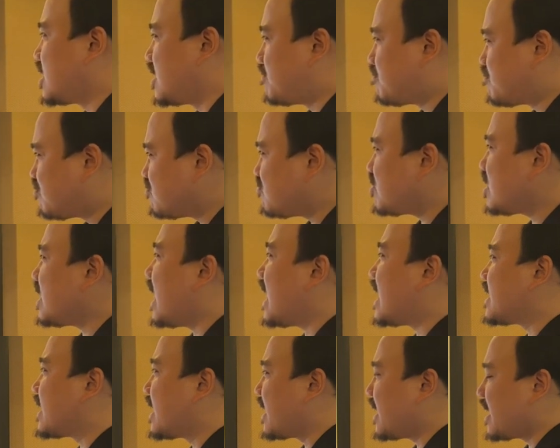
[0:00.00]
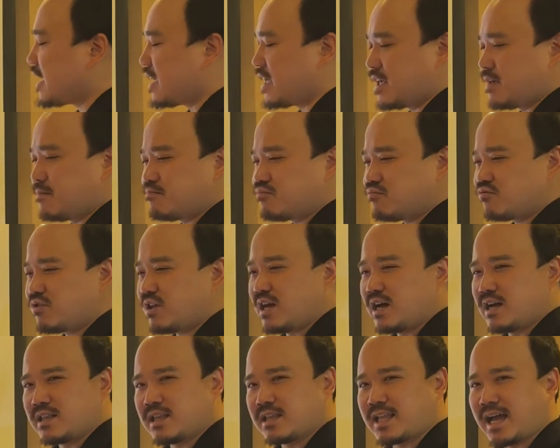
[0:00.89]
이 뿌리 안에 이 뿌리
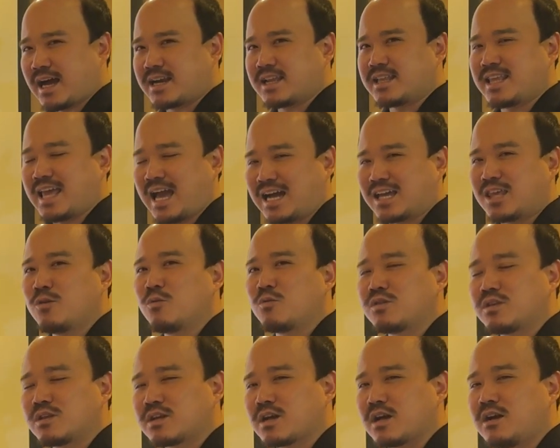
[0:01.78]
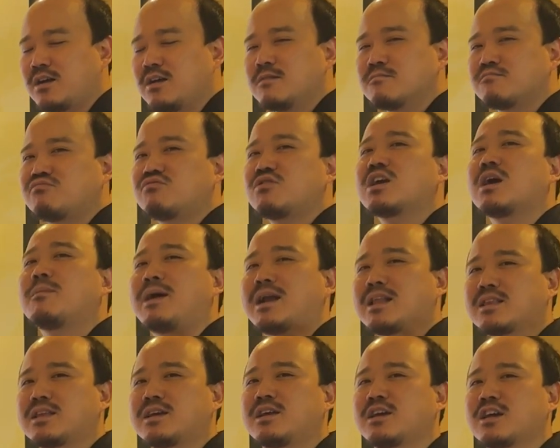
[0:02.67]
안에 다른 양이온 그러니까 뿌리가
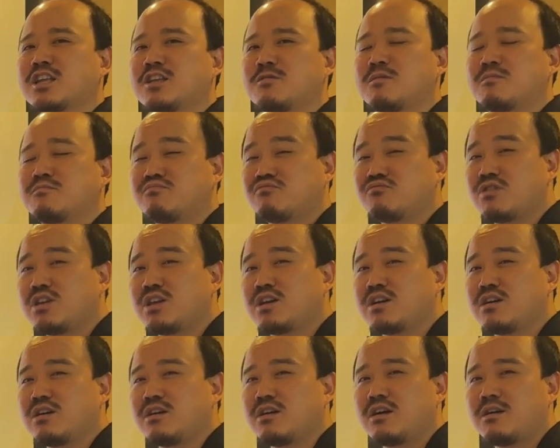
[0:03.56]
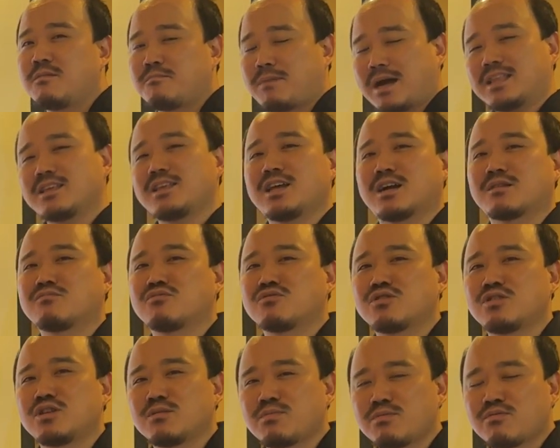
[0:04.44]
발달하게 되면 뿌리가 많은
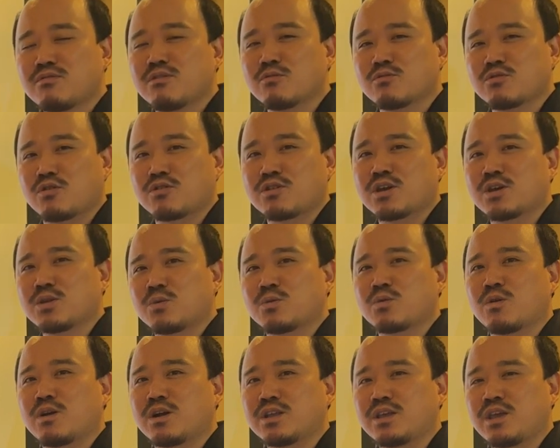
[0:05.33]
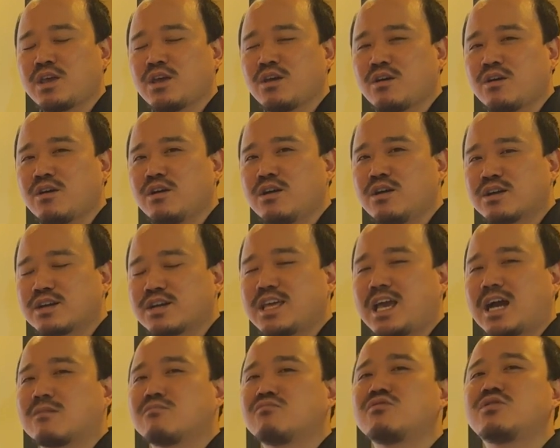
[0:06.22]
양분들을 흡수하고 저장해 놓을 거 아니에요. 그
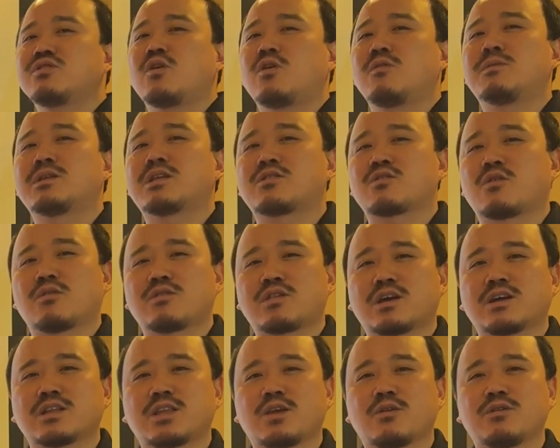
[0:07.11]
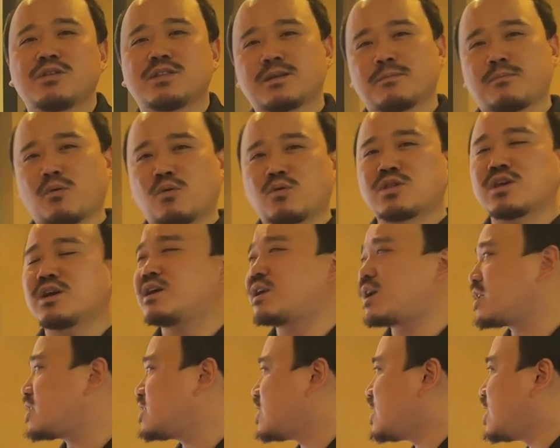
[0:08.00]
양분들이 얼마나 저장되어 있나
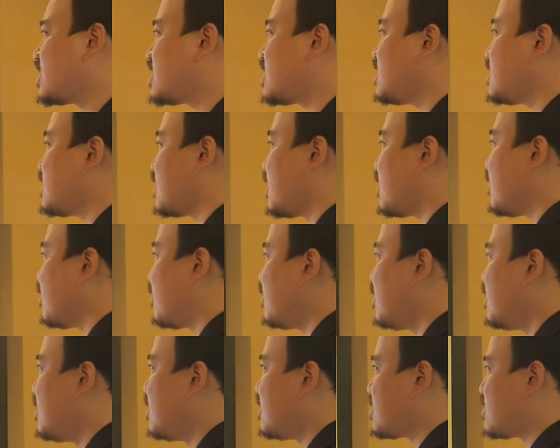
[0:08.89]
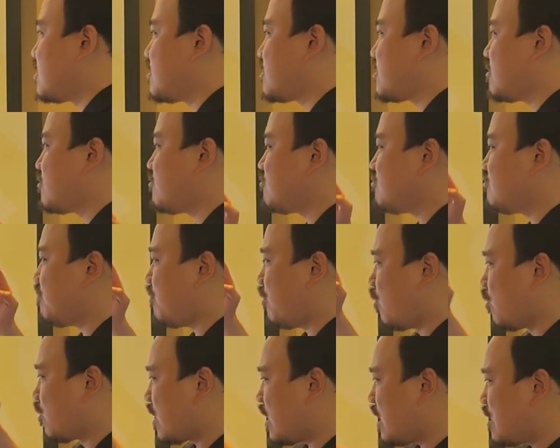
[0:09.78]
보자라는 얘기인데요. 실제로
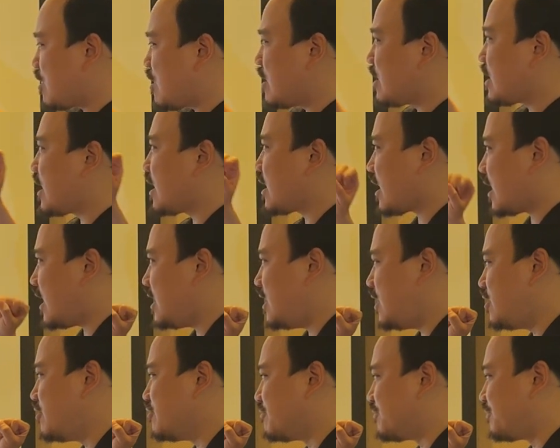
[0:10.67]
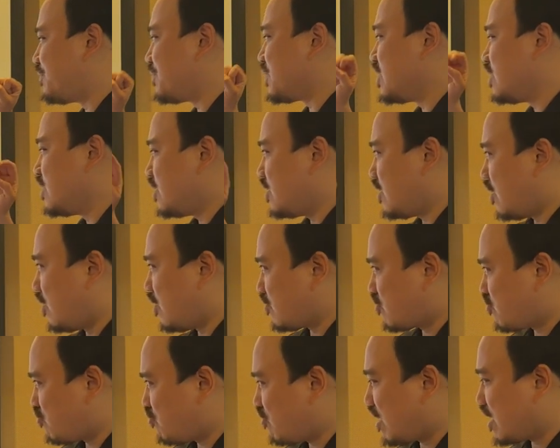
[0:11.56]
보라색의 칼륨, 어,
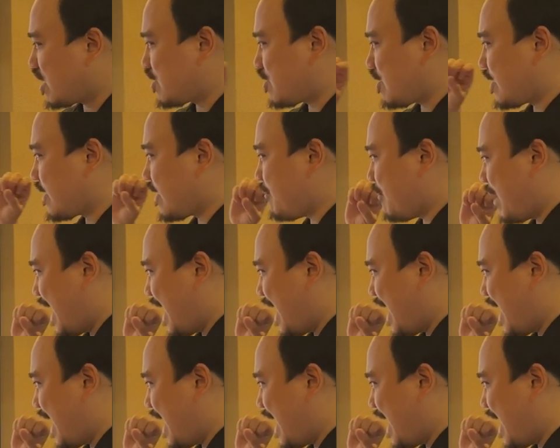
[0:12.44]
주황색의